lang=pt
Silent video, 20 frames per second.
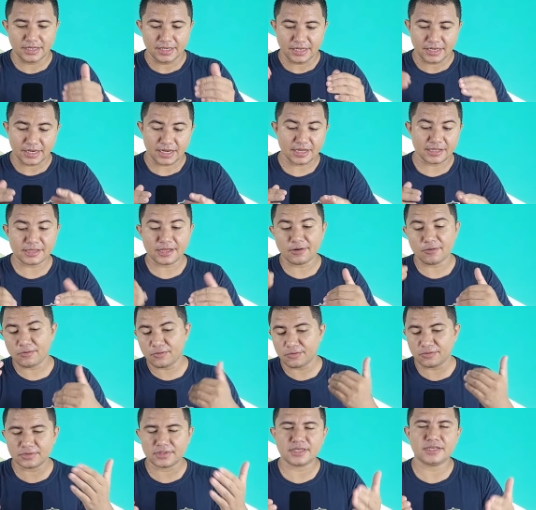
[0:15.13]
cada
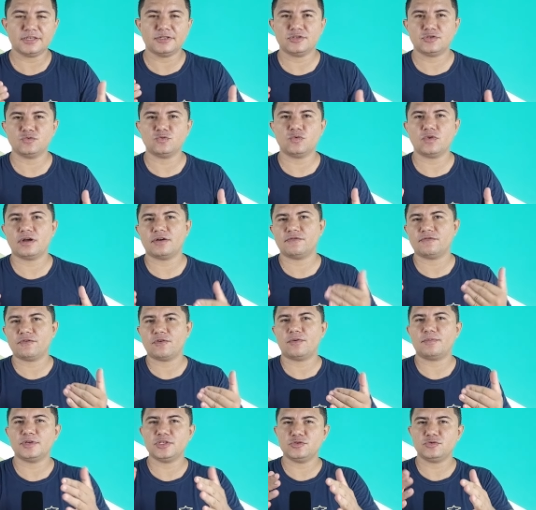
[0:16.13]
um tem sua
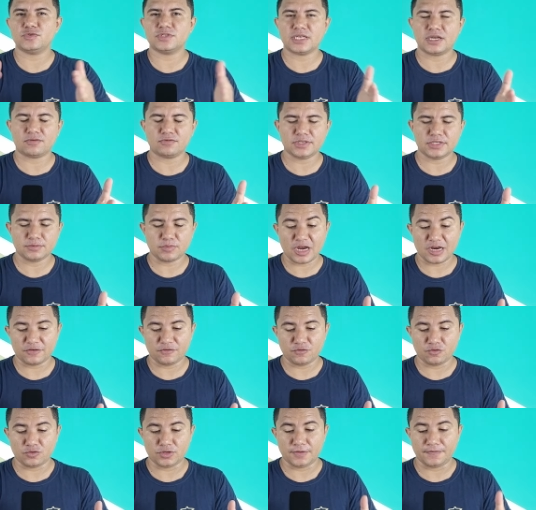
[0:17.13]
forma de usar o
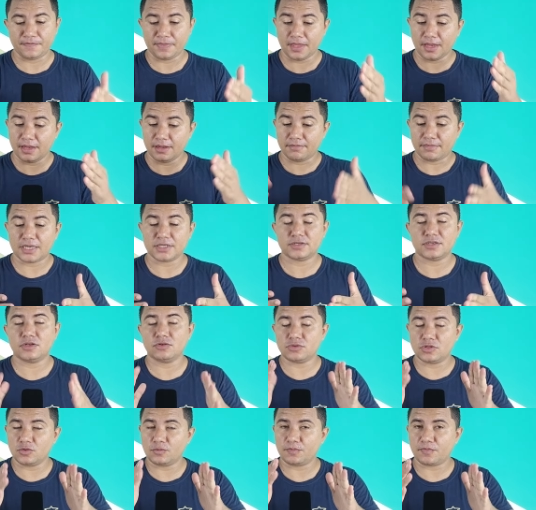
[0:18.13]
smartphone. Mas o
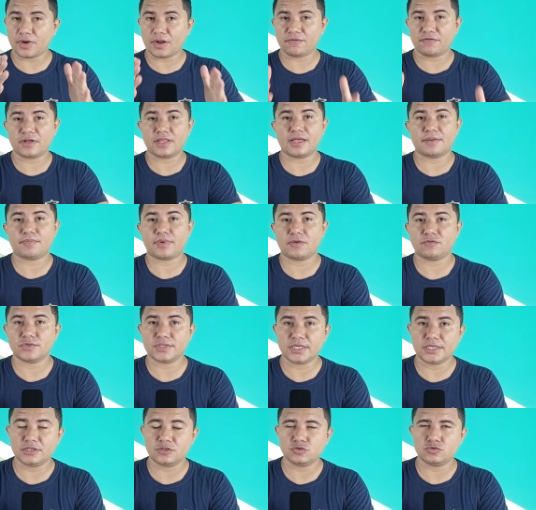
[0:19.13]
que eu tenho para falar para
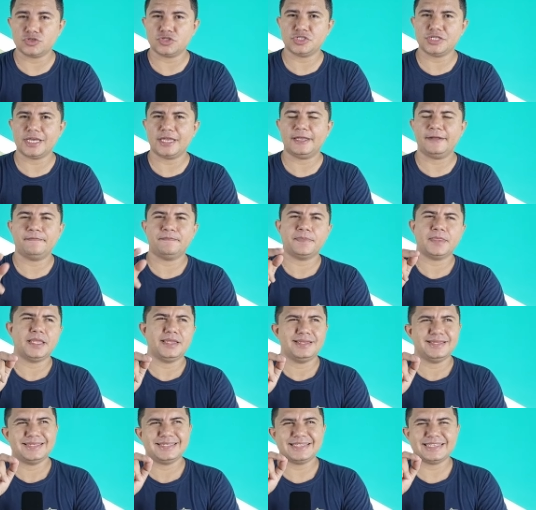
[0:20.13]
vocês hoje é:
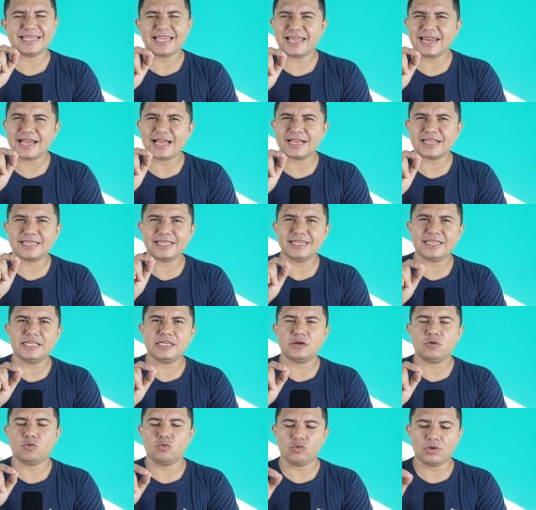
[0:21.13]
será
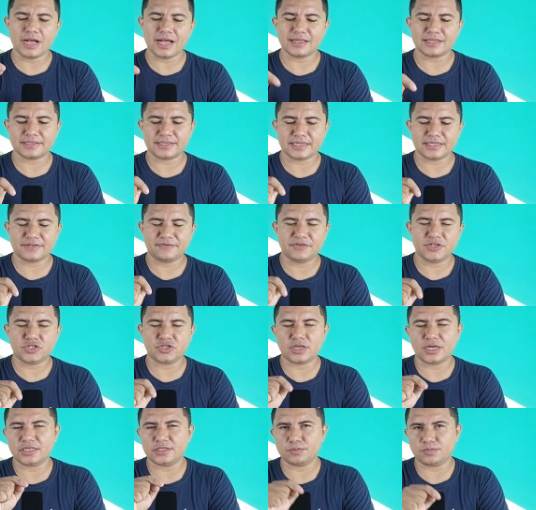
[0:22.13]
que o Galaxy
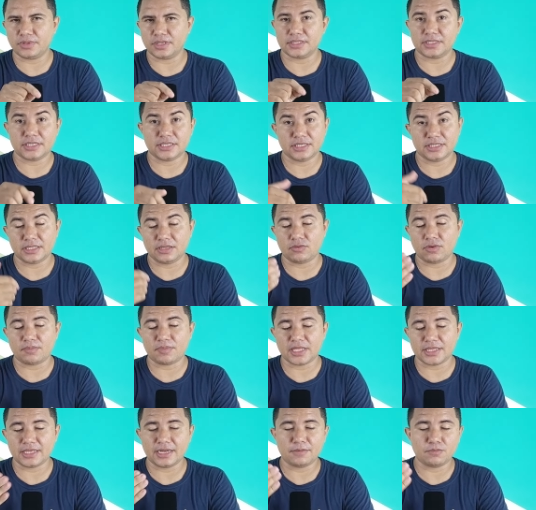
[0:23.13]
S23 Plus, que tem uma
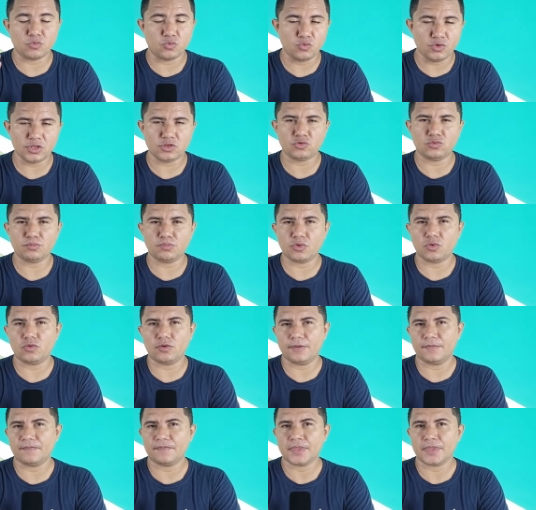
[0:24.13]
bateria muito boa,